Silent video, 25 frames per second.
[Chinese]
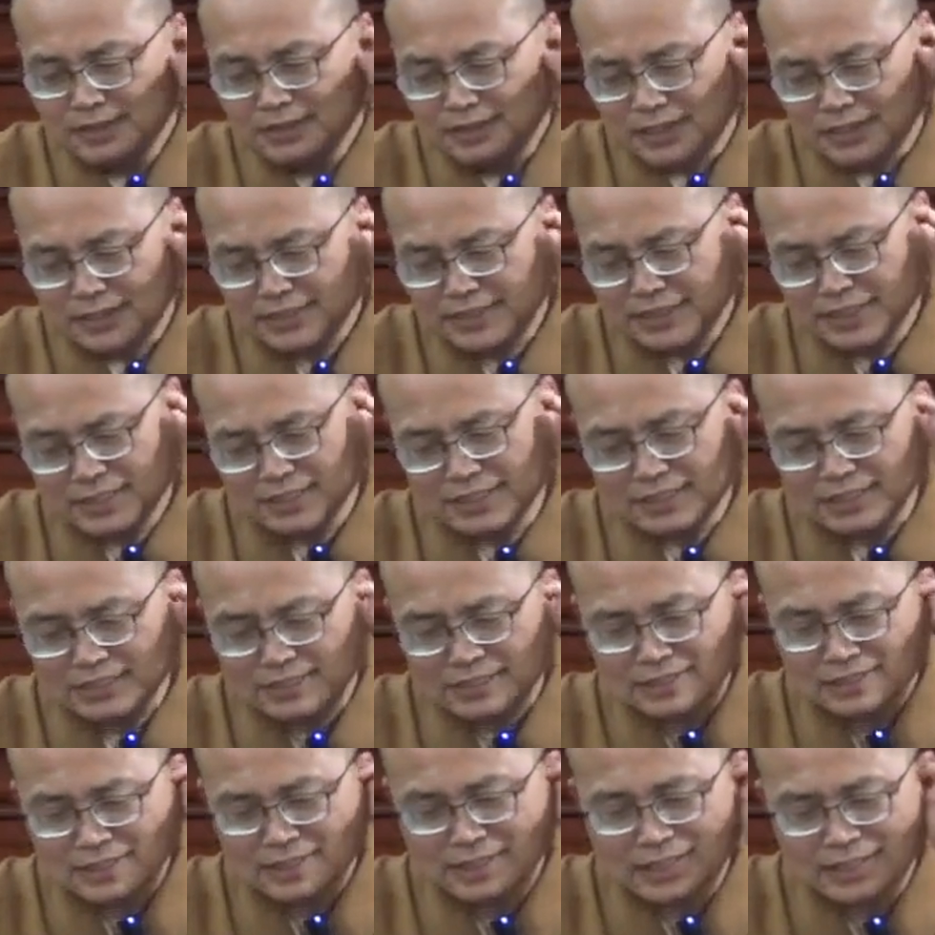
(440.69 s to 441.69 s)
他这里
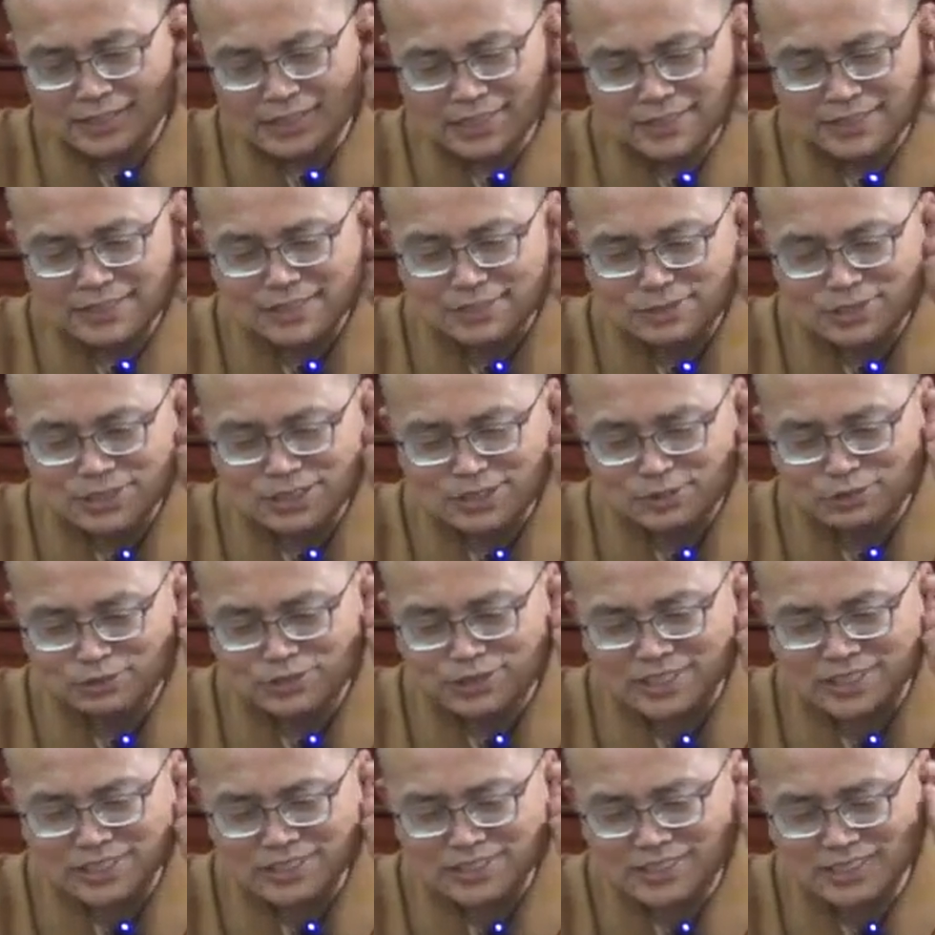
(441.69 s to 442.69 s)
啊，他这里注
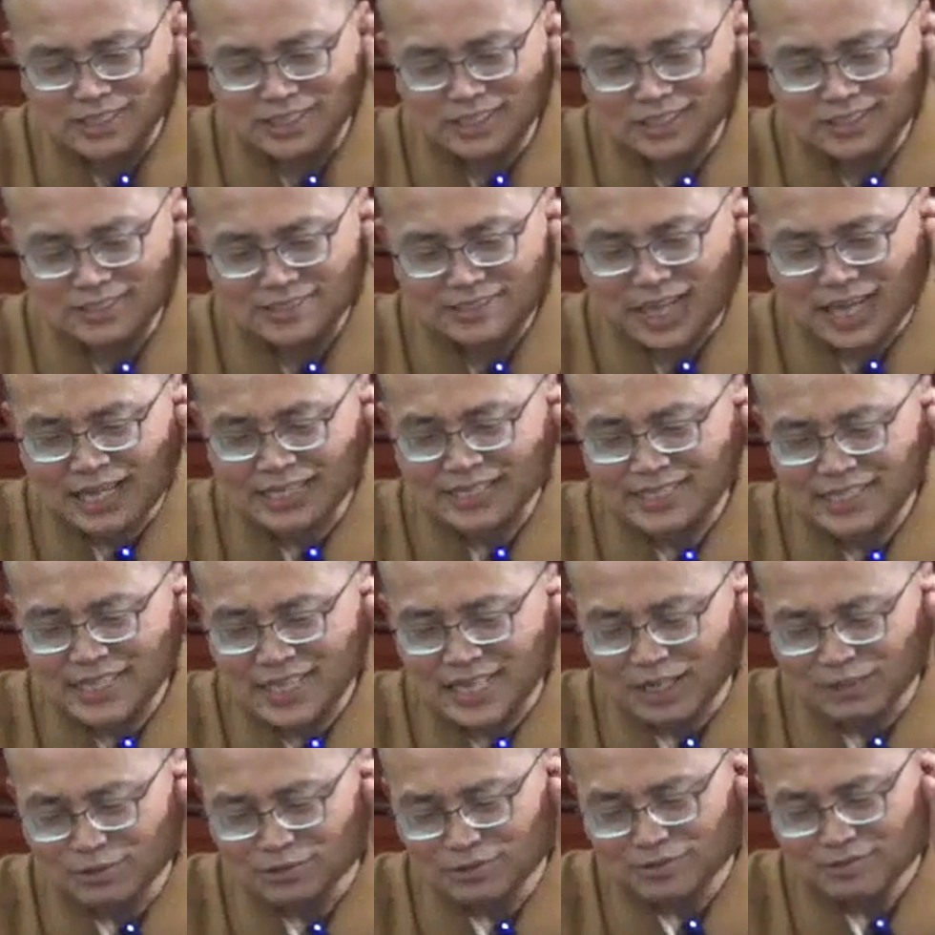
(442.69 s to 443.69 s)
解写个待
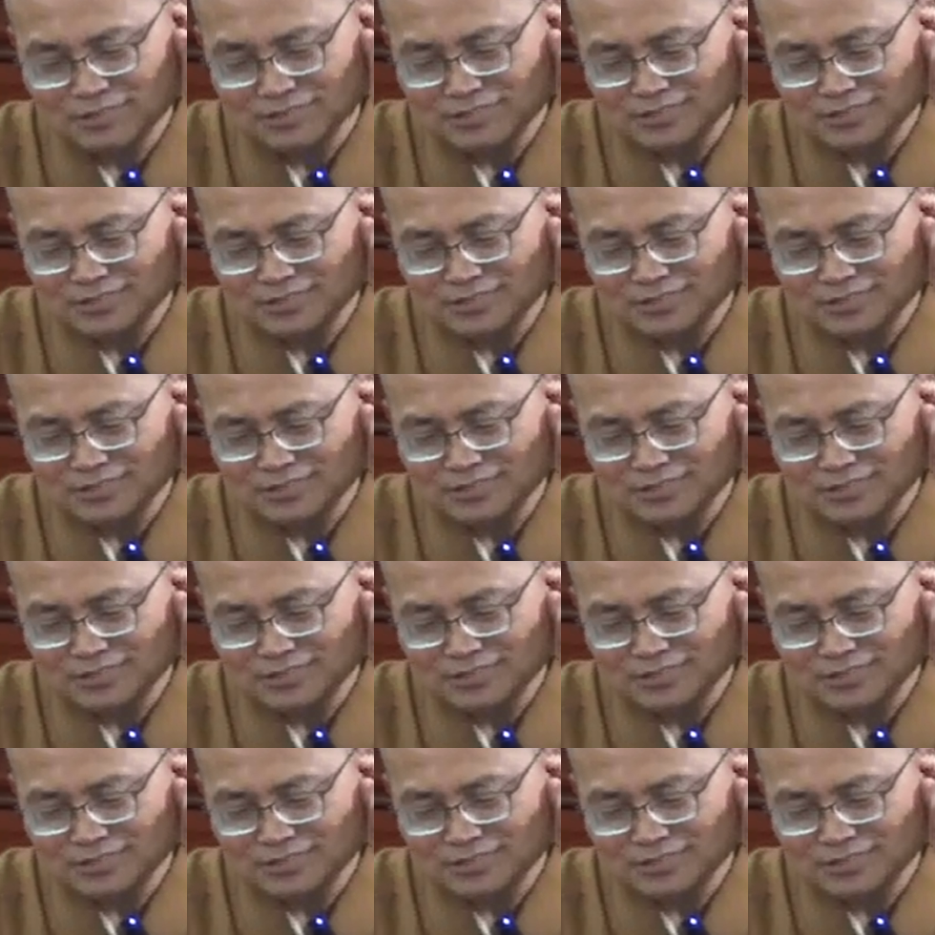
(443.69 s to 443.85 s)
考。